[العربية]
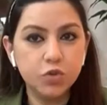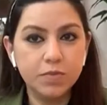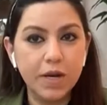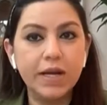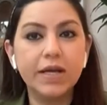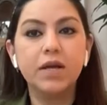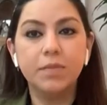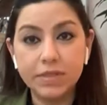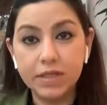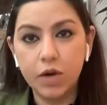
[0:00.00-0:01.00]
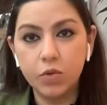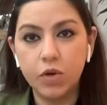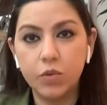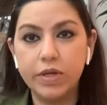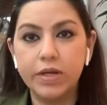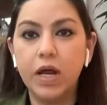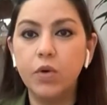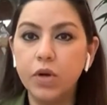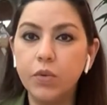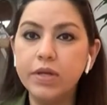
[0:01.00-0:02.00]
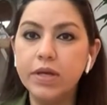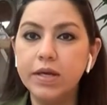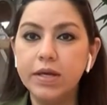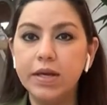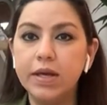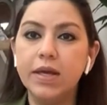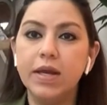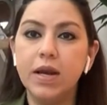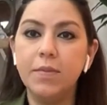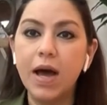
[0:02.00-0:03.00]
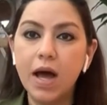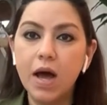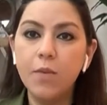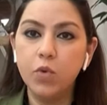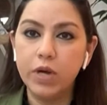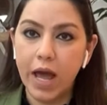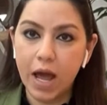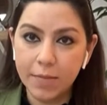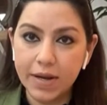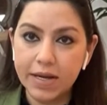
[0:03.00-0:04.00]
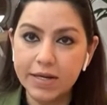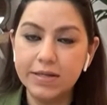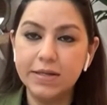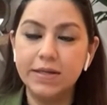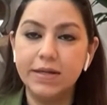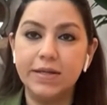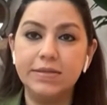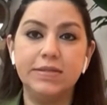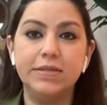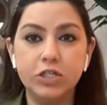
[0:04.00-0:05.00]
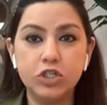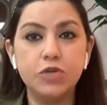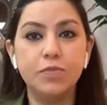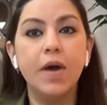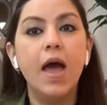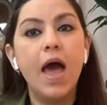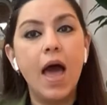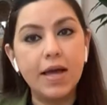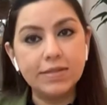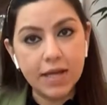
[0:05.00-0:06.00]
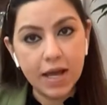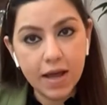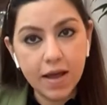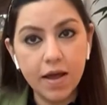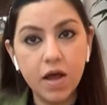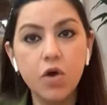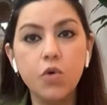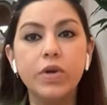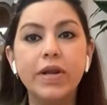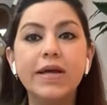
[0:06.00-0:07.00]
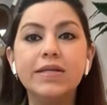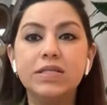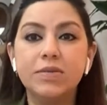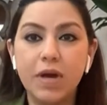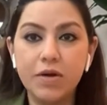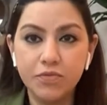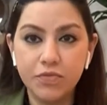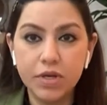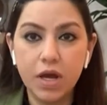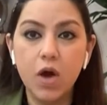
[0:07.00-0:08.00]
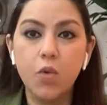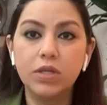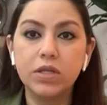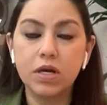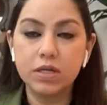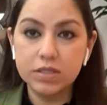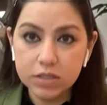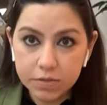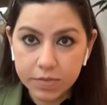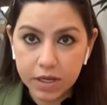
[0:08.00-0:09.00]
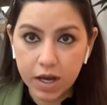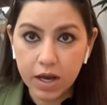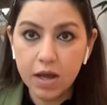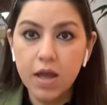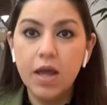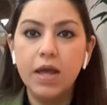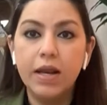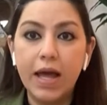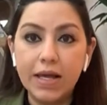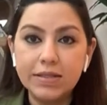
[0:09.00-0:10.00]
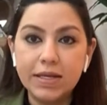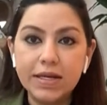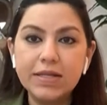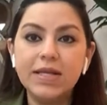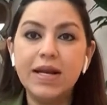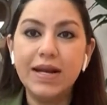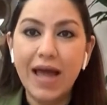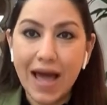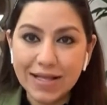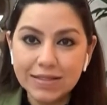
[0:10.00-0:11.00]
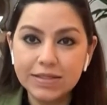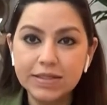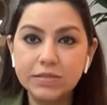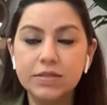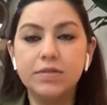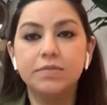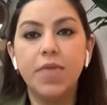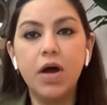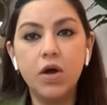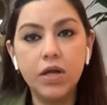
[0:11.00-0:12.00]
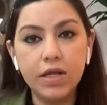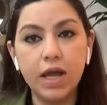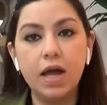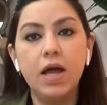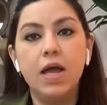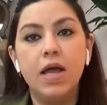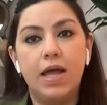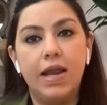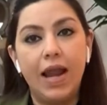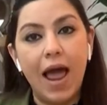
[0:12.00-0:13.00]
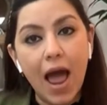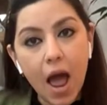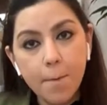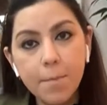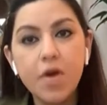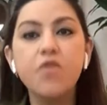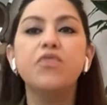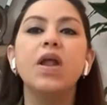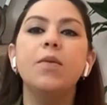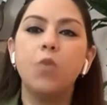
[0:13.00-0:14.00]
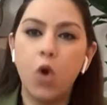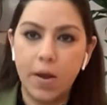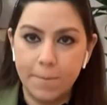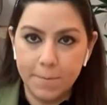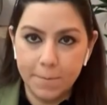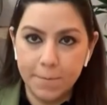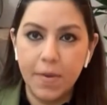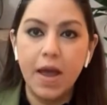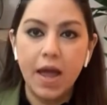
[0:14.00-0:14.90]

شو معنى كلمة الأولوية الأولوية هي المهام والأعمال التي يجب أداءها والاهتمام فيها وتقييمها لحتى نقدر نحدد ما هي الأهم فالمهم